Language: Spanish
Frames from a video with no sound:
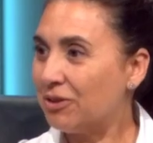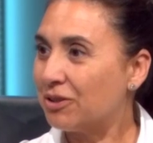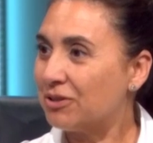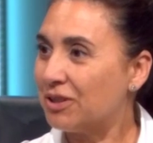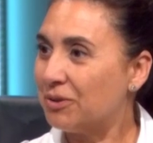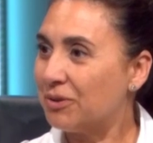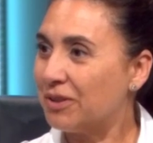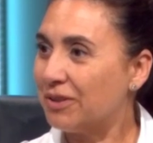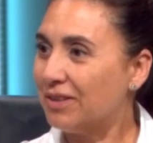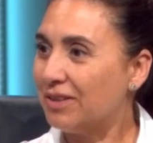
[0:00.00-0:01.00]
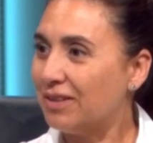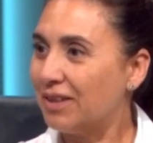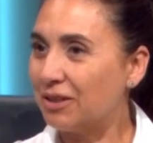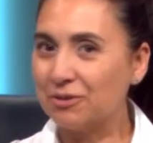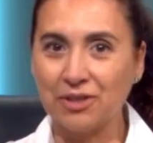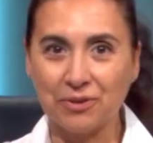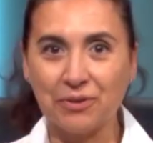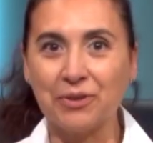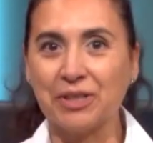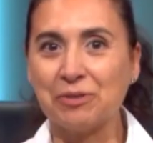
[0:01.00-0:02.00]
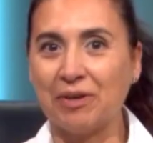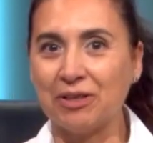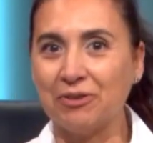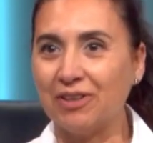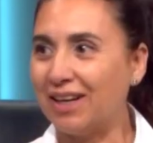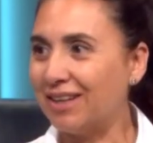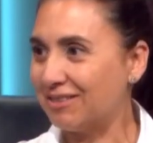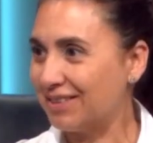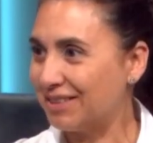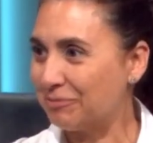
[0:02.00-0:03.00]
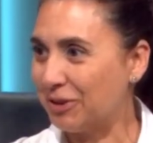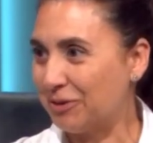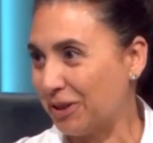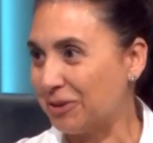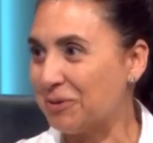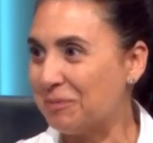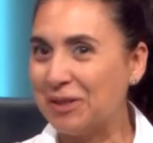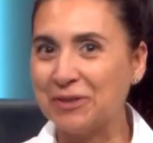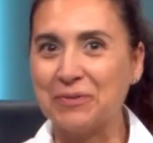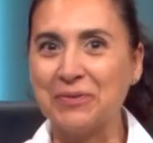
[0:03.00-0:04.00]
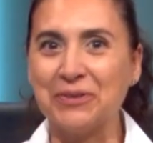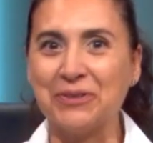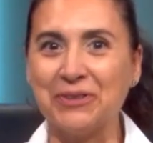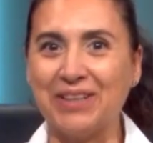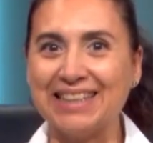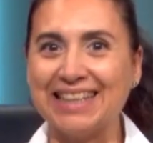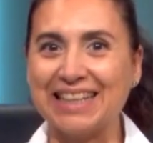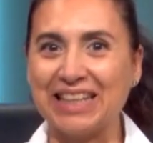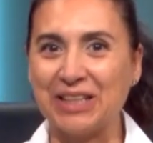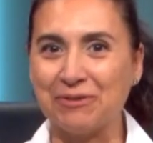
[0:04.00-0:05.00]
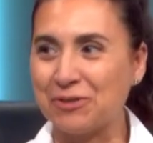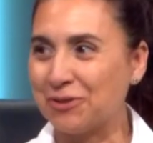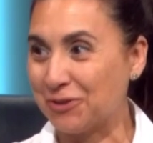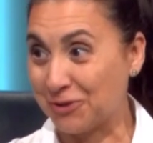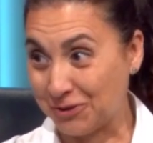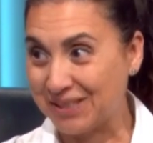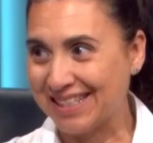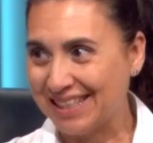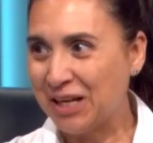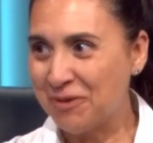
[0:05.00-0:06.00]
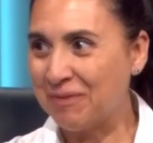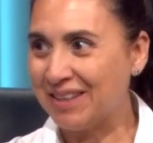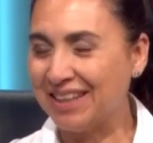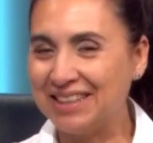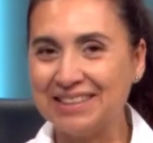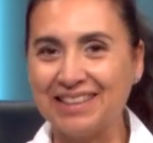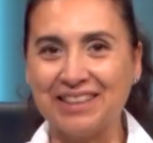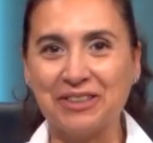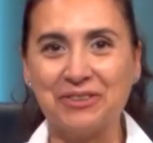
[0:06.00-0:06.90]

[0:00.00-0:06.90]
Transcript: de constitución, la constitución española, bueno, tanto Emilio como Yolanda, que vosotros sois especialistas en